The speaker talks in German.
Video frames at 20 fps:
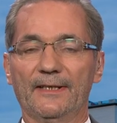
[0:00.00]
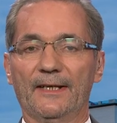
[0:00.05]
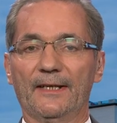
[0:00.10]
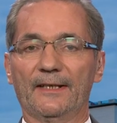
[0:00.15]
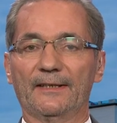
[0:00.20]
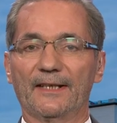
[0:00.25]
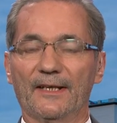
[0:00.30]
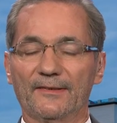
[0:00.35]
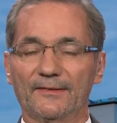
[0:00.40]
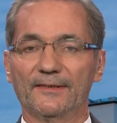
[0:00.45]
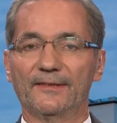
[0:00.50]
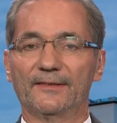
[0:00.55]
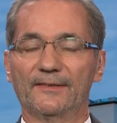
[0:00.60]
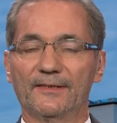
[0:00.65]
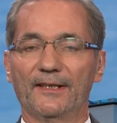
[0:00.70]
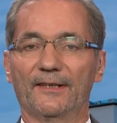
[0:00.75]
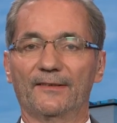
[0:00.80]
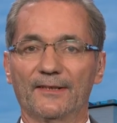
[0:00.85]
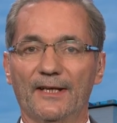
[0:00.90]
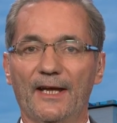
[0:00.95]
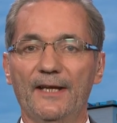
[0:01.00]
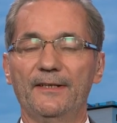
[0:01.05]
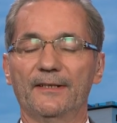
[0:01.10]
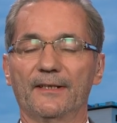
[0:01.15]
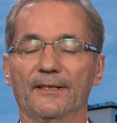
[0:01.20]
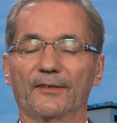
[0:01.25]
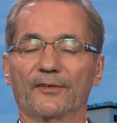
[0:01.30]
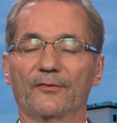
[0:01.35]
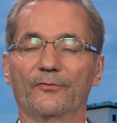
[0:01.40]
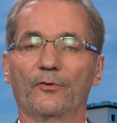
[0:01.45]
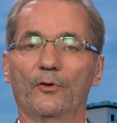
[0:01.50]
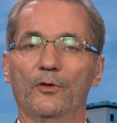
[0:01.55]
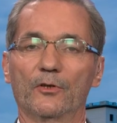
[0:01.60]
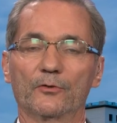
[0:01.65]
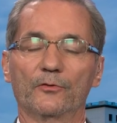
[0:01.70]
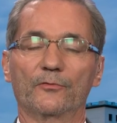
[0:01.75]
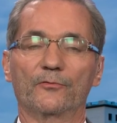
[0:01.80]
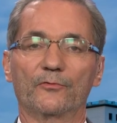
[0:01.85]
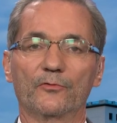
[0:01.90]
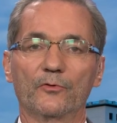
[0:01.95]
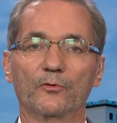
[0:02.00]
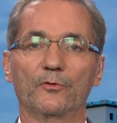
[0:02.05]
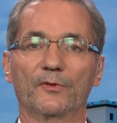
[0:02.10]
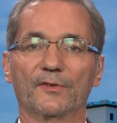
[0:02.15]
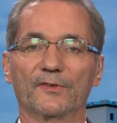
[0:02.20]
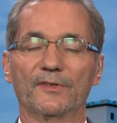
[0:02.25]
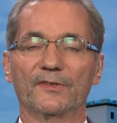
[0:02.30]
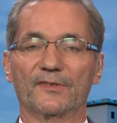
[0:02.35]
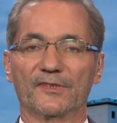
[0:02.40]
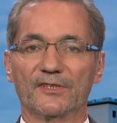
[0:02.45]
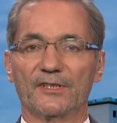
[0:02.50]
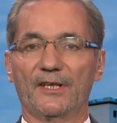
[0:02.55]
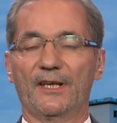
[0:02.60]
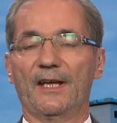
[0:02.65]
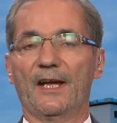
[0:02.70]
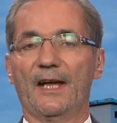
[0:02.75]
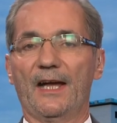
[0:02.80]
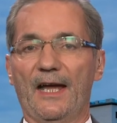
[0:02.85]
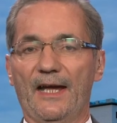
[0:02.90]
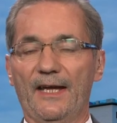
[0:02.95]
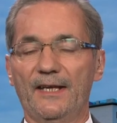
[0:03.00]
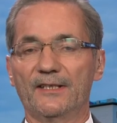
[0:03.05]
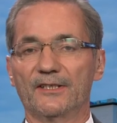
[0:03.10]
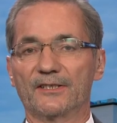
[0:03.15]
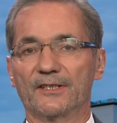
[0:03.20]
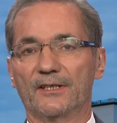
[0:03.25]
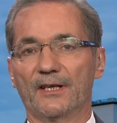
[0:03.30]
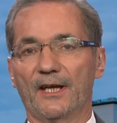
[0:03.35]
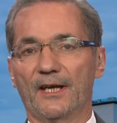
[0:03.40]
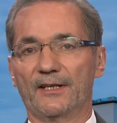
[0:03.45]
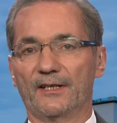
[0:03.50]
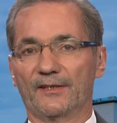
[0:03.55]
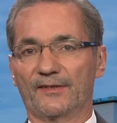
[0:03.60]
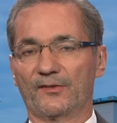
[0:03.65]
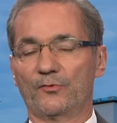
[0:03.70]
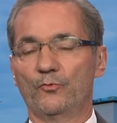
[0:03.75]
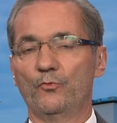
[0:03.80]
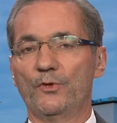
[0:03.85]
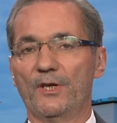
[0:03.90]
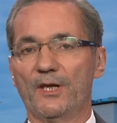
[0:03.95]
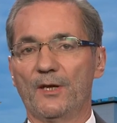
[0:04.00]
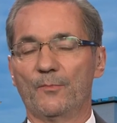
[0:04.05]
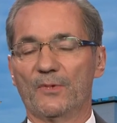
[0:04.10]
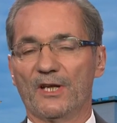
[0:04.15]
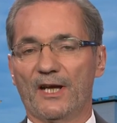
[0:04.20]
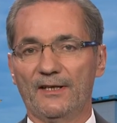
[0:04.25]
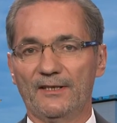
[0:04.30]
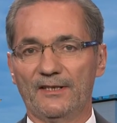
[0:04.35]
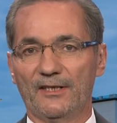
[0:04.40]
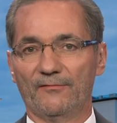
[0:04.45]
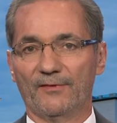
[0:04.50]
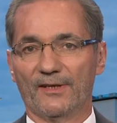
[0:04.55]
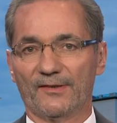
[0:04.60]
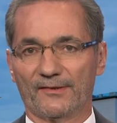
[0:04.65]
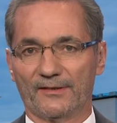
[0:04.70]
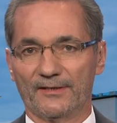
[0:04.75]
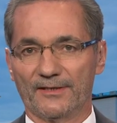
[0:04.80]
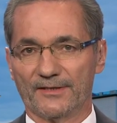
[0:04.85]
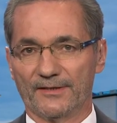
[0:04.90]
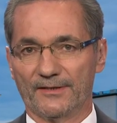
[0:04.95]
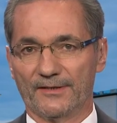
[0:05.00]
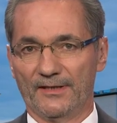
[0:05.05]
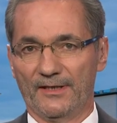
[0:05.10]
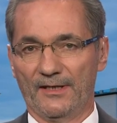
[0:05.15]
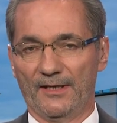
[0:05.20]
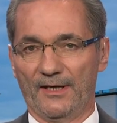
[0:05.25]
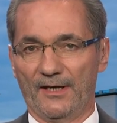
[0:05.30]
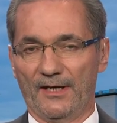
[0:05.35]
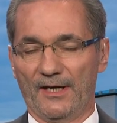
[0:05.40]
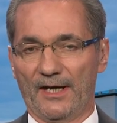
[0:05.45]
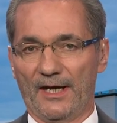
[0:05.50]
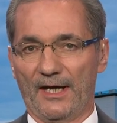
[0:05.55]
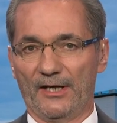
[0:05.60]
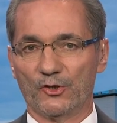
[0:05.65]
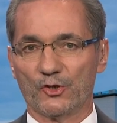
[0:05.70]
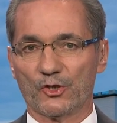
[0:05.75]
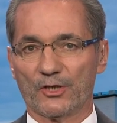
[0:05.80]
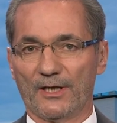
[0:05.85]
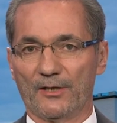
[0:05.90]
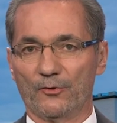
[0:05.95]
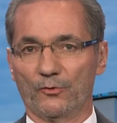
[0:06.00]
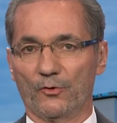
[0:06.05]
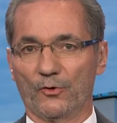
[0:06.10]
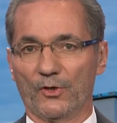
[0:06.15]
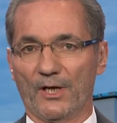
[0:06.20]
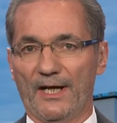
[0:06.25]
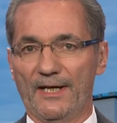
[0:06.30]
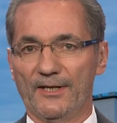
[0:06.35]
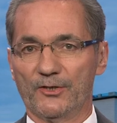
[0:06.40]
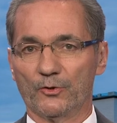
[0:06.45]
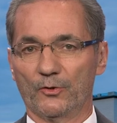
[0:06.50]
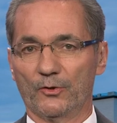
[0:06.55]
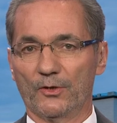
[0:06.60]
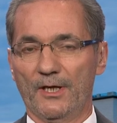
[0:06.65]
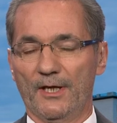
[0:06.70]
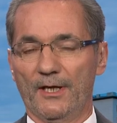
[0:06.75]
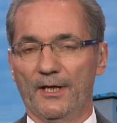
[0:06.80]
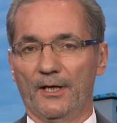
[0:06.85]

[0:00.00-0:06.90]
Hm. Das ist jetzt anders. Volk und Führung sind sich eher einig in einer zunehmend antiwestlichen Einstellung und Haltung.